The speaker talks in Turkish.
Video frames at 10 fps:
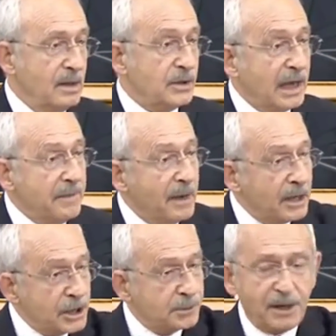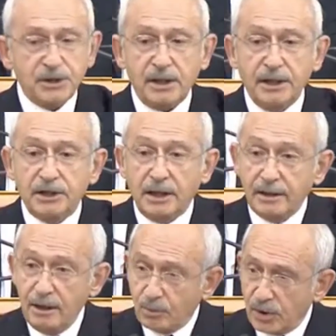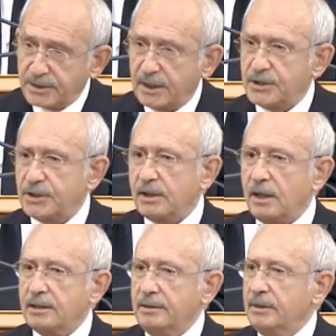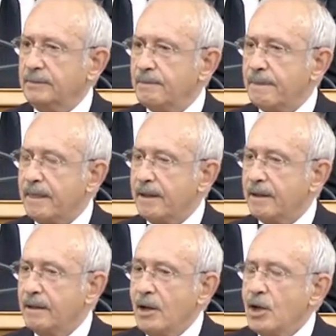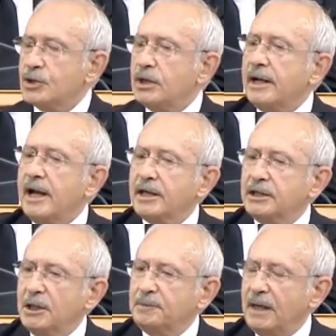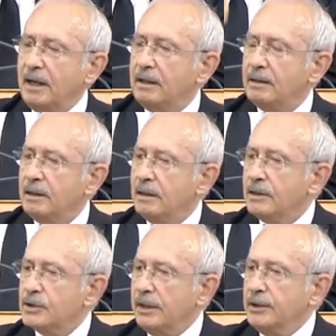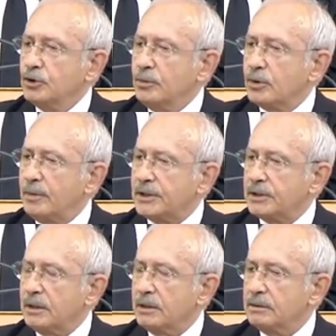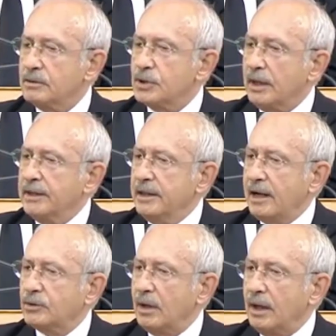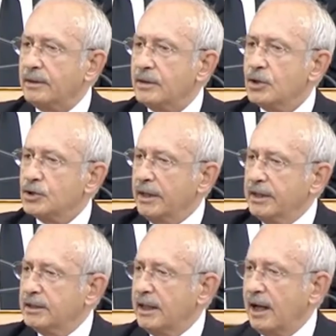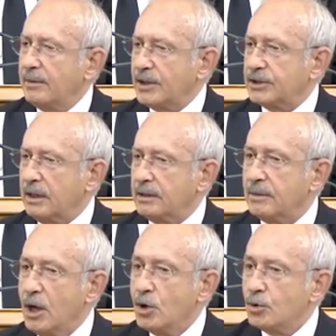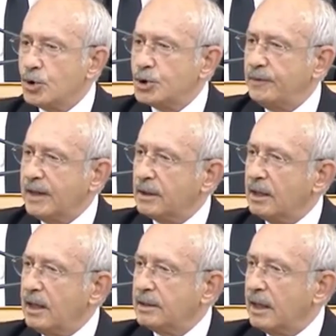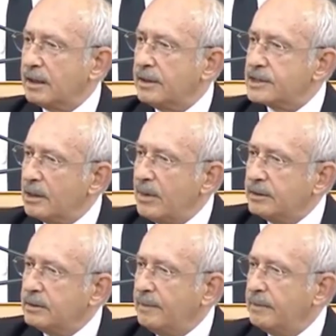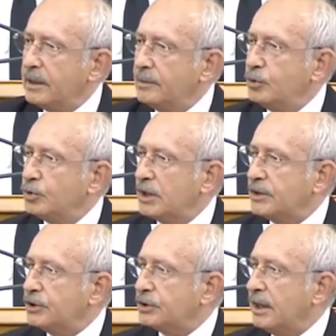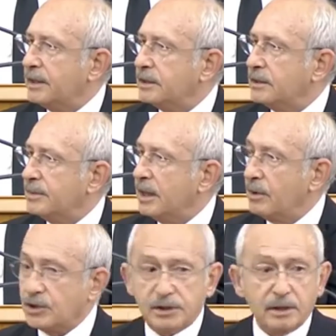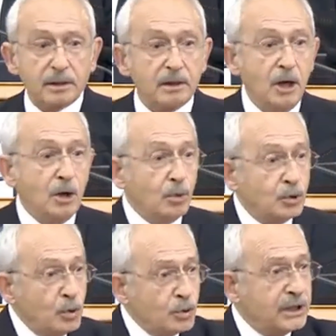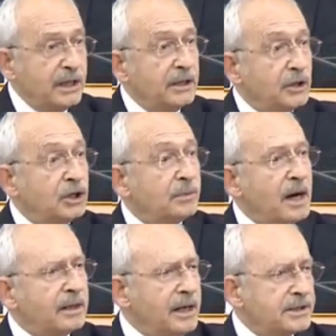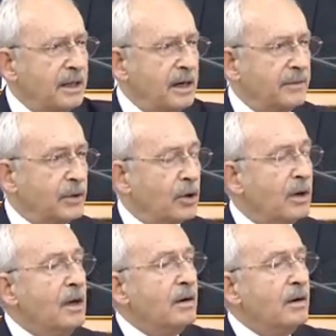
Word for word: Sen meclis başkanı iken buna ses çıkardın mı? Saraya gidip de Sayın Cumhurbaşkanı, Sayın Erdoğan, Sayın Genel Başkanım, rüşvet alanlar ne zamandan beri büyükelçi tayin edilmeye başlandı? Bu Türkiye'nin itibarına zarar verir.